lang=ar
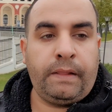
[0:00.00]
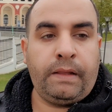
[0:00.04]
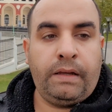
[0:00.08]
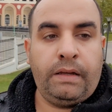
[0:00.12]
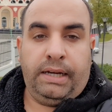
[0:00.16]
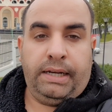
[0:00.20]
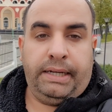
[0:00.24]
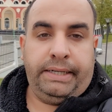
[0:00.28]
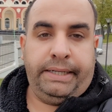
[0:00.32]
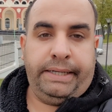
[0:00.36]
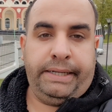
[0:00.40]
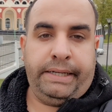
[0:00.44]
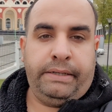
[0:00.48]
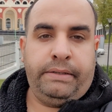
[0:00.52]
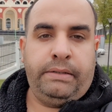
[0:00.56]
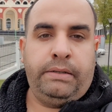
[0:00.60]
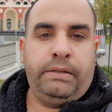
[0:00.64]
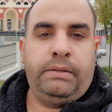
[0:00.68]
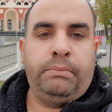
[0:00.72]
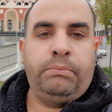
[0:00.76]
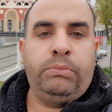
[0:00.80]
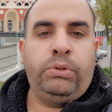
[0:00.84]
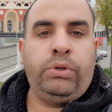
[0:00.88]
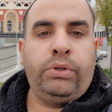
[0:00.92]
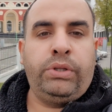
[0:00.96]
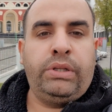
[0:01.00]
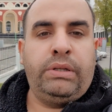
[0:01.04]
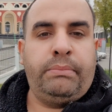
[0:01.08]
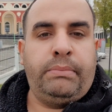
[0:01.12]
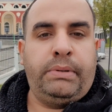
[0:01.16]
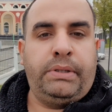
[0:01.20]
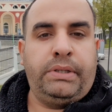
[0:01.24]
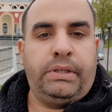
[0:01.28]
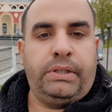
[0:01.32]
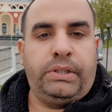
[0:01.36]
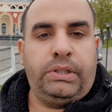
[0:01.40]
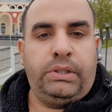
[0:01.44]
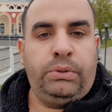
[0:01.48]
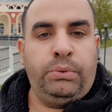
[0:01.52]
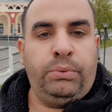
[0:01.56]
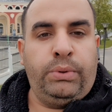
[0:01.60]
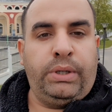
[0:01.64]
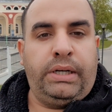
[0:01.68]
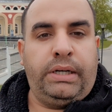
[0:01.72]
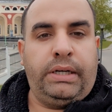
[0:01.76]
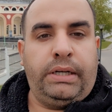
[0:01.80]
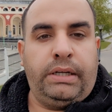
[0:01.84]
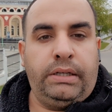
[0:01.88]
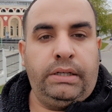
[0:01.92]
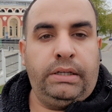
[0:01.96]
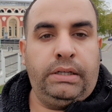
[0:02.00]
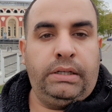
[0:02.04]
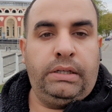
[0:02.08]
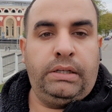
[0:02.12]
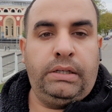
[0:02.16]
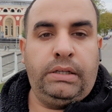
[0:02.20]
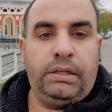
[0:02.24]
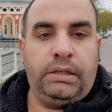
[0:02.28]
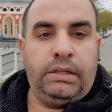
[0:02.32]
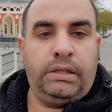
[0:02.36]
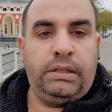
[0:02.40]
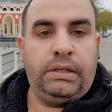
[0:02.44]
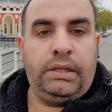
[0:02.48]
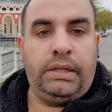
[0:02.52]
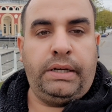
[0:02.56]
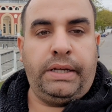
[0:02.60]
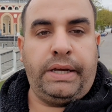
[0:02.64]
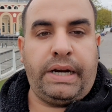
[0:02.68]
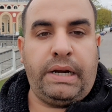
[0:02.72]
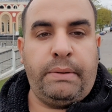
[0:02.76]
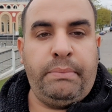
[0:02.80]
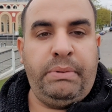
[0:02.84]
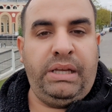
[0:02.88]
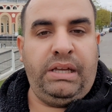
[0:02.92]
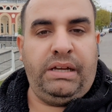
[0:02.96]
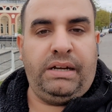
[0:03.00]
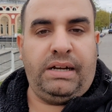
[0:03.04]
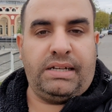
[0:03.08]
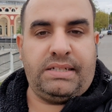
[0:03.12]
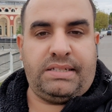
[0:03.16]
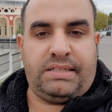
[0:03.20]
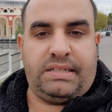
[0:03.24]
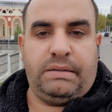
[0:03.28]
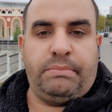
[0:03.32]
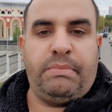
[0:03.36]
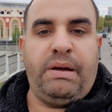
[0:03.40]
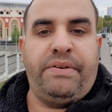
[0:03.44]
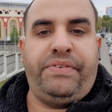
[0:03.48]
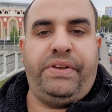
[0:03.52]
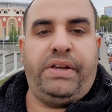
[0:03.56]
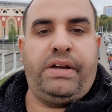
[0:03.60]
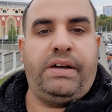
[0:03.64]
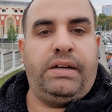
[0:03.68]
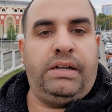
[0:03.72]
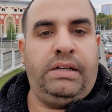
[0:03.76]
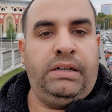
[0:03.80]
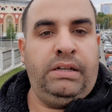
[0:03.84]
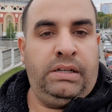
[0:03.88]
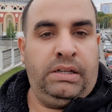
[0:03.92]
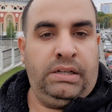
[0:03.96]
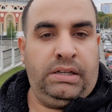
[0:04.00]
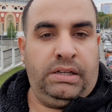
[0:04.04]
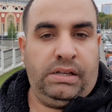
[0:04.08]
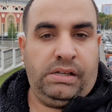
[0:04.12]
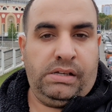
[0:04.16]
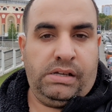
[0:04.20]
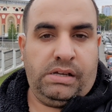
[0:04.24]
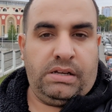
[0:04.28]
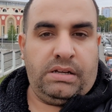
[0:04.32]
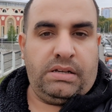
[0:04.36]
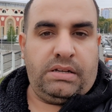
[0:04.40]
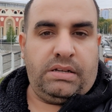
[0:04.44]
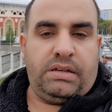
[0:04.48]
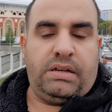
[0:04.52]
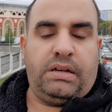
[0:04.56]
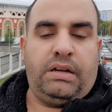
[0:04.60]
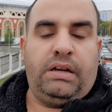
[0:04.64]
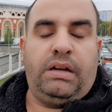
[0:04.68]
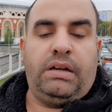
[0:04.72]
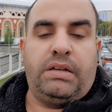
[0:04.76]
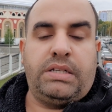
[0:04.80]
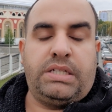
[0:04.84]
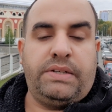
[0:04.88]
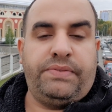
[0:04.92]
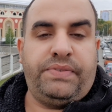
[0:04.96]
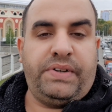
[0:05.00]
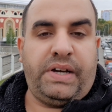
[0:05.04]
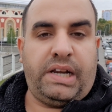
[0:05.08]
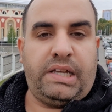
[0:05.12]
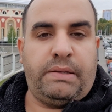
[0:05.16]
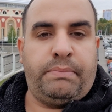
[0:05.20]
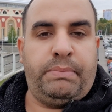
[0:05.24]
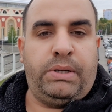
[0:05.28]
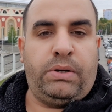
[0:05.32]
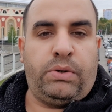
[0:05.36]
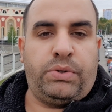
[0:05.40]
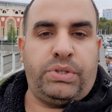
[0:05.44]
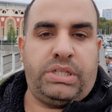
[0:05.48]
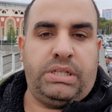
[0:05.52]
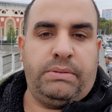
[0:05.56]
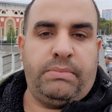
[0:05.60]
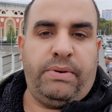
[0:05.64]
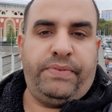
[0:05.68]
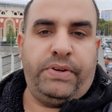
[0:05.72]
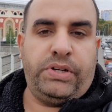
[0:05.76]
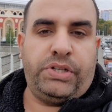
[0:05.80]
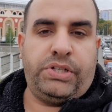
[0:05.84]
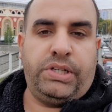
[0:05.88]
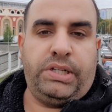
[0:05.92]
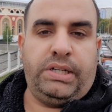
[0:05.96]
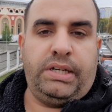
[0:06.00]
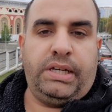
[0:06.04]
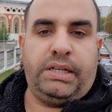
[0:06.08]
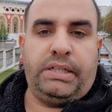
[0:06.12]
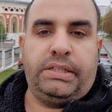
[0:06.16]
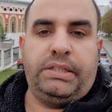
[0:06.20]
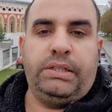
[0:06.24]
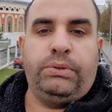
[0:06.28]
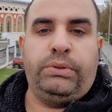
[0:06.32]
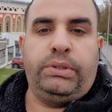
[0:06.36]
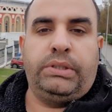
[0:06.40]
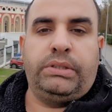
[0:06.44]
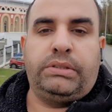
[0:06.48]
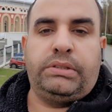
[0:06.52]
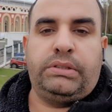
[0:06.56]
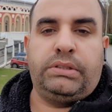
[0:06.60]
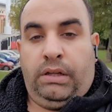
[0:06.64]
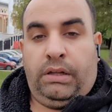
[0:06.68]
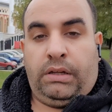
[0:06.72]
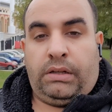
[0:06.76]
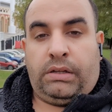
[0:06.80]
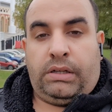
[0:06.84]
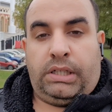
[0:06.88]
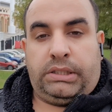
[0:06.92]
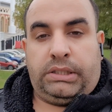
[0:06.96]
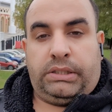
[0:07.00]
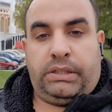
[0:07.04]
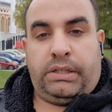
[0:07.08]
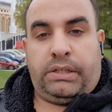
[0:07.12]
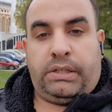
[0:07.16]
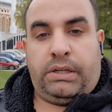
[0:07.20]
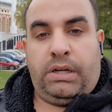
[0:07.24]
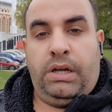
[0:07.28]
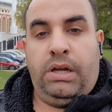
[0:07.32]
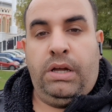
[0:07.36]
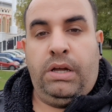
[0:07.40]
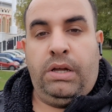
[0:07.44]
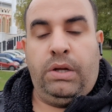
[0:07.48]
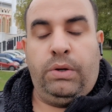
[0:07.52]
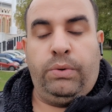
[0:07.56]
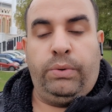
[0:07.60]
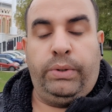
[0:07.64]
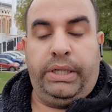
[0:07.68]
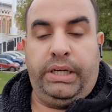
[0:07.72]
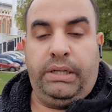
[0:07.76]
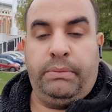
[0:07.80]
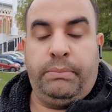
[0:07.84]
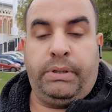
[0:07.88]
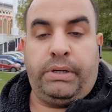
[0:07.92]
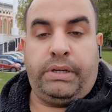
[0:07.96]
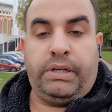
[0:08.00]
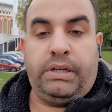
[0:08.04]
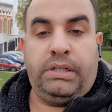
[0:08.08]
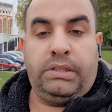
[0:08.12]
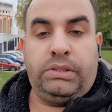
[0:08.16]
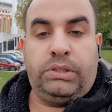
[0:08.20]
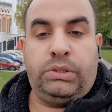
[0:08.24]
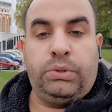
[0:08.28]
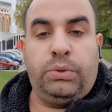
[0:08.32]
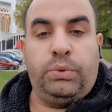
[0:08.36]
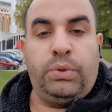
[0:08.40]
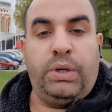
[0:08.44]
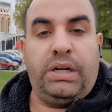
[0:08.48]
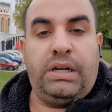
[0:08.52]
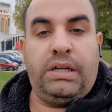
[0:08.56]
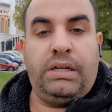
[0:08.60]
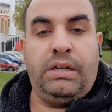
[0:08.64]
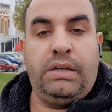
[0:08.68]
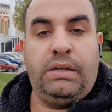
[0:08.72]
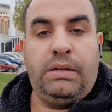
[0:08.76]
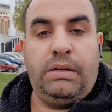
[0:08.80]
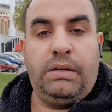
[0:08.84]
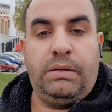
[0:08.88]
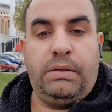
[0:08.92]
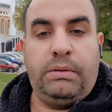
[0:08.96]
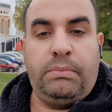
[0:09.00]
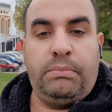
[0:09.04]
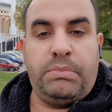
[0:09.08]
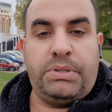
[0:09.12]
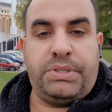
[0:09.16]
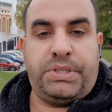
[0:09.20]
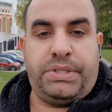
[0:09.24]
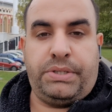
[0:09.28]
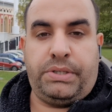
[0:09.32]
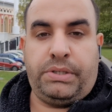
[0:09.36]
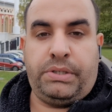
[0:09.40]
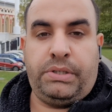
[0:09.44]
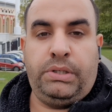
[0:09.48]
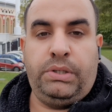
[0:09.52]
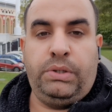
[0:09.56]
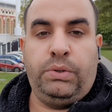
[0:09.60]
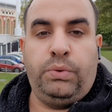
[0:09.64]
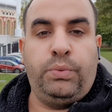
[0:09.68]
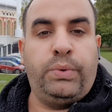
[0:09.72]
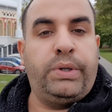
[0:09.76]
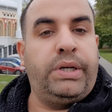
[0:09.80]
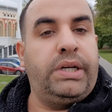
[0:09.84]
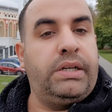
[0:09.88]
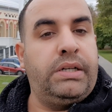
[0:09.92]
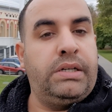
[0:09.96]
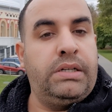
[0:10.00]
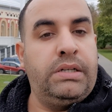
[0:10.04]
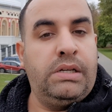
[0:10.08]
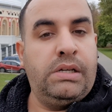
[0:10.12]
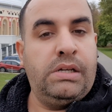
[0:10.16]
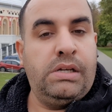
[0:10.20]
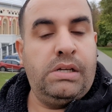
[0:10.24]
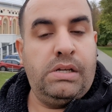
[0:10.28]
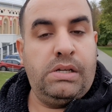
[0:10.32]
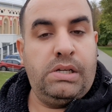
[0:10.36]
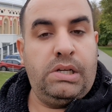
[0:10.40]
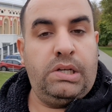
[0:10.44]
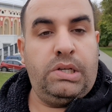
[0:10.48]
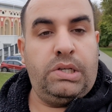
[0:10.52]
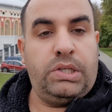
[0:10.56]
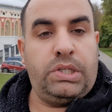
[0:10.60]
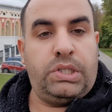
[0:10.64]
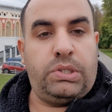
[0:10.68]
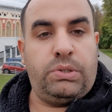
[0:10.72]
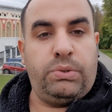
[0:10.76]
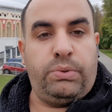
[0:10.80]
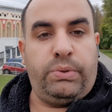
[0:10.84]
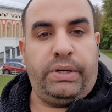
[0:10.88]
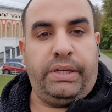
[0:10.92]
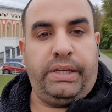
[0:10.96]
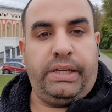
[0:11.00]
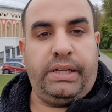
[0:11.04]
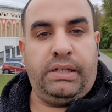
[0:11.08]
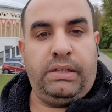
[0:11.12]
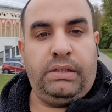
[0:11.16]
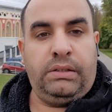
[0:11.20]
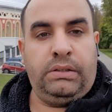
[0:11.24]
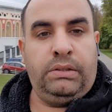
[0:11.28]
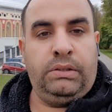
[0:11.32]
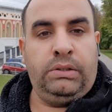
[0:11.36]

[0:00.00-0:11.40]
حاليا معظم الدول العربية أصلا ما فيها آه، سفارات بيلاروسية ما فيش إلا دولة قطر والإمارات ومصر وسوريا